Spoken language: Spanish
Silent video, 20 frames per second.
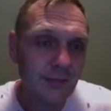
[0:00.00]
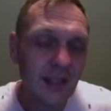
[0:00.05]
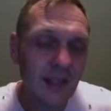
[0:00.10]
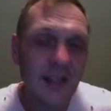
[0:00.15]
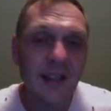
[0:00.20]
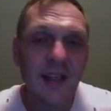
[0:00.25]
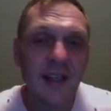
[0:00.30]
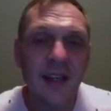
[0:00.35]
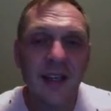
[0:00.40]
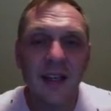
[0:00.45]

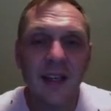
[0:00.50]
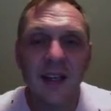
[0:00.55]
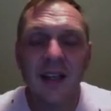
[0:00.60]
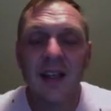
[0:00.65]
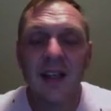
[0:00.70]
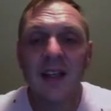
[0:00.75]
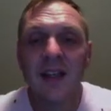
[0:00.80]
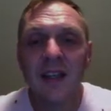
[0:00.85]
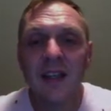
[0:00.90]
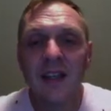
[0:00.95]
que
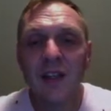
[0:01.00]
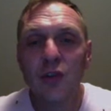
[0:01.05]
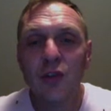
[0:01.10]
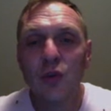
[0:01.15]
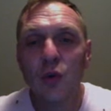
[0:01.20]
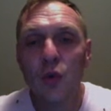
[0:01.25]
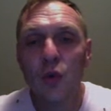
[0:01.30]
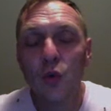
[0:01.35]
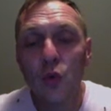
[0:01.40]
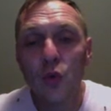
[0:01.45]

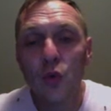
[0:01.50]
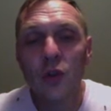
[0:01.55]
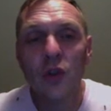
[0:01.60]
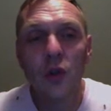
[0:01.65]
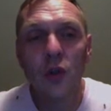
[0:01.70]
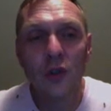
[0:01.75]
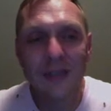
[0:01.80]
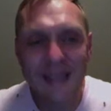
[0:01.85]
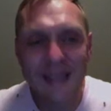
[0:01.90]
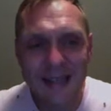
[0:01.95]
hizo un
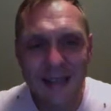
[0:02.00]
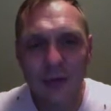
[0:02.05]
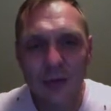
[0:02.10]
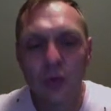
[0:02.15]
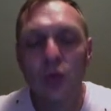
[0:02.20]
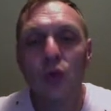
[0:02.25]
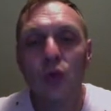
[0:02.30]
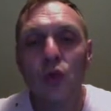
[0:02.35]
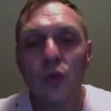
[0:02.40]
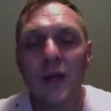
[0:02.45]

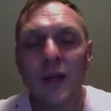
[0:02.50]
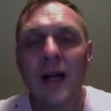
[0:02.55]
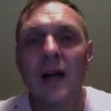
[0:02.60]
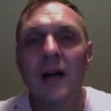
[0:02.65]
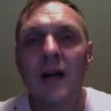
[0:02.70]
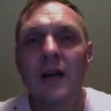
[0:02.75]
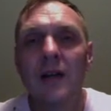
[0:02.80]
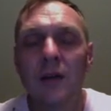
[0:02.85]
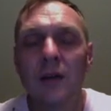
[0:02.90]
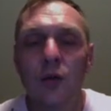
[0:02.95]
contrato,
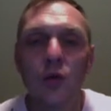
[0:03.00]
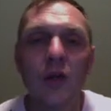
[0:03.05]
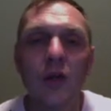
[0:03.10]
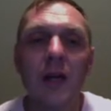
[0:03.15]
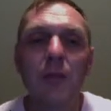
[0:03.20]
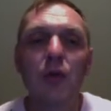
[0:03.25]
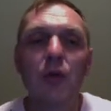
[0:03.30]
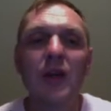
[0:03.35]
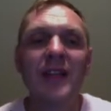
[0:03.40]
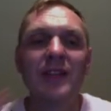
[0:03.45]
una
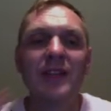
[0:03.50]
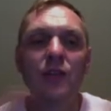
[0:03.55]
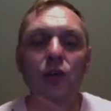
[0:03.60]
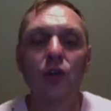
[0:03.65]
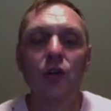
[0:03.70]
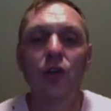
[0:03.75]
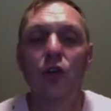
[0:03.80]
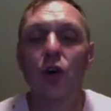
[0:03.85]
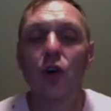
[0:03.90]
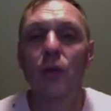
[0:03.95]

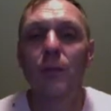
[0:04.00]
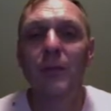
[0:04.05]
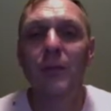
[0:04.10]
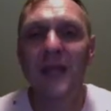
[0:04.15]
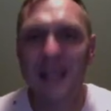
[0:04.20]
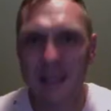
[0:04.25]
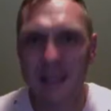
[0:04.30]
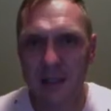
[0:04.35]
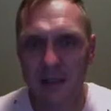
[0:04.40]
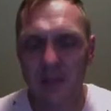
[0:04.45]
colaboración con
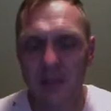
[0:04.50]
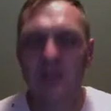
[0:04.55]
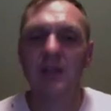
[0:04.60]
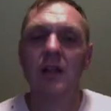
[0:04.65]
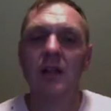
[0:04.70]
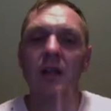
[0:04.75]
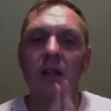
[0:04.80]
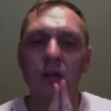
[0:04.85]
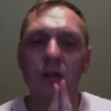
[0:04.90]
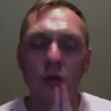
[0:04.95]
Binance,
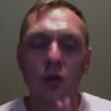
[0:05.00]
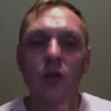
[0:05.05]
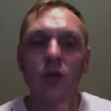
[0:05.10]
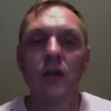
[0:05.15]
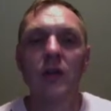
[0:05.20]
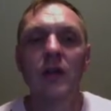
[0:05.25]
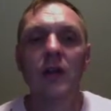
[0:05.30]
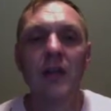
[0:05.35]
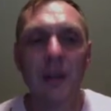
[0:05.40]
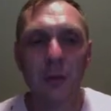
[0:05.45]

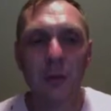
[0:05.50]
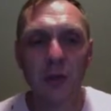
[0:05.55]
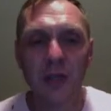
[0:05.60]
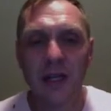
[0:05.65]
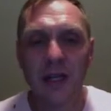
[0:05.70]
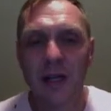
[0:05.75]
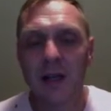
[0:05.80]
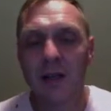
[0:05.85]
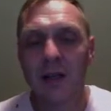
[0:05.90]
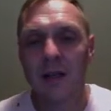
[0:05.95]
con la moneda